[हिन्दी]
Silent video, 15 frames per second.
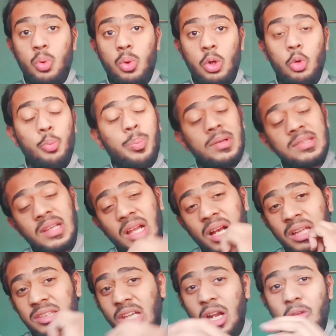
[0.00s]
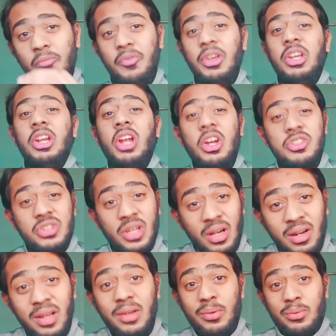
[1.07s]
कमजोर है ऊपर से लगातार आप वीर
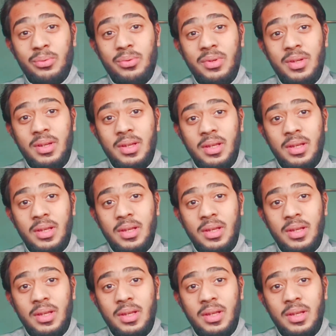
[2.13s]
नाश कर रहे हो